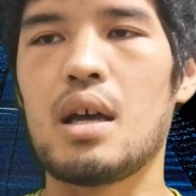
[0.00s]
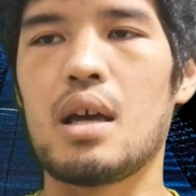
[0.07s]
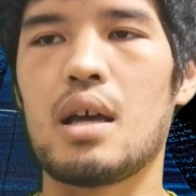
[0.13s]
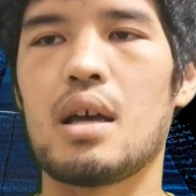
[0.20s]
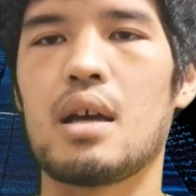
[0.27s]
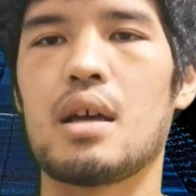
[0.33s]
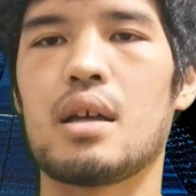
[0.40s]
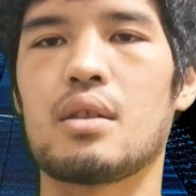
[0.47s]

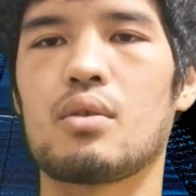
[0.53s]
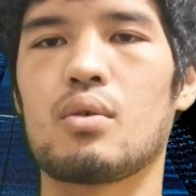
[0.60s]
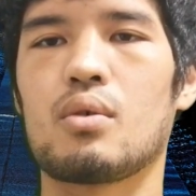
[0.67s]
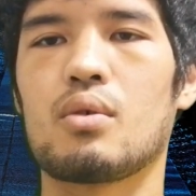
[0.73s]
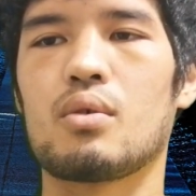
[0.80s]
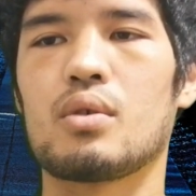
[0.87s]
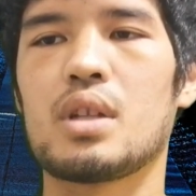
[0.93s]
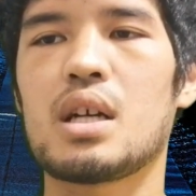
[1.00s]
えー
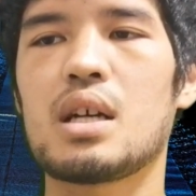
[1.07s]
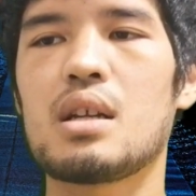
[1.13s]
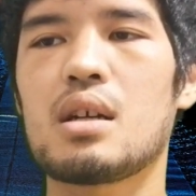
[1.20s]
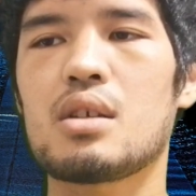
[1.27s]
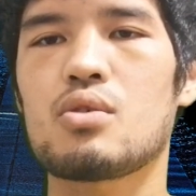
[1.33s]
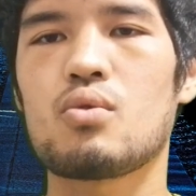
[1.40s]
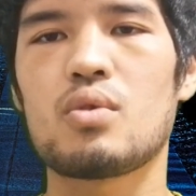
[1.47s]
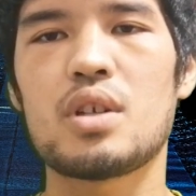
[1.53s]
と、となか
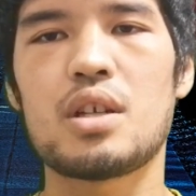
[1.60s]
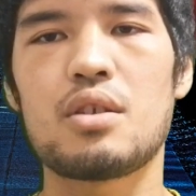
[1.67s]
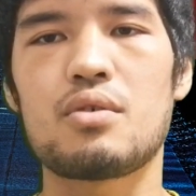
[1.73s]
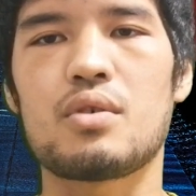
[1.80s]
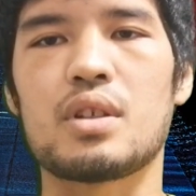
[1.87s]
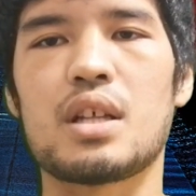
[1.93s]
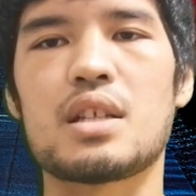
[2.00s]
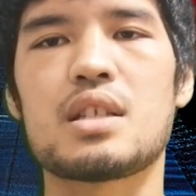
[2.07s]
なか衝撃
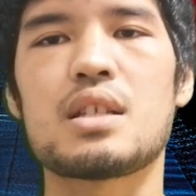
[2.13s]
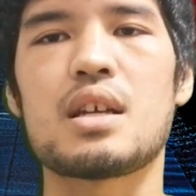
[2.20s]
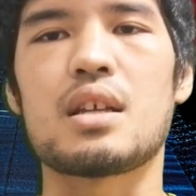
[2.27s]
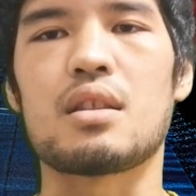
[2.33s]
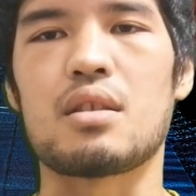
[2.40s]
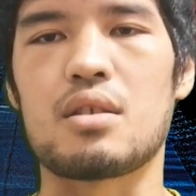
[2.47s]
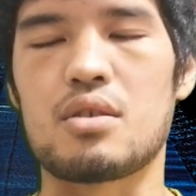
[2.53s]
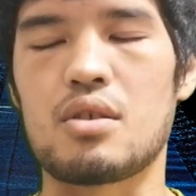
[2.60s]
力が出せな
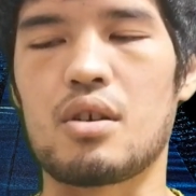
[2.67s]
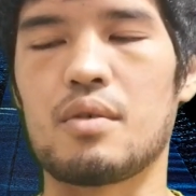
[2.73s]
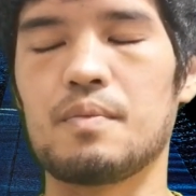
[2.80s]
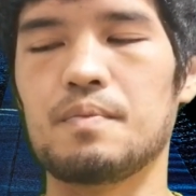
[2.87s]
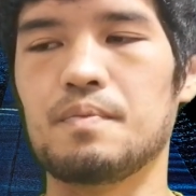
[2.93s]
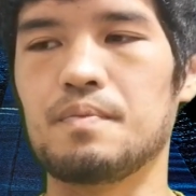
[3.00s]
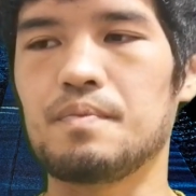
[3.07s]
いんですよ。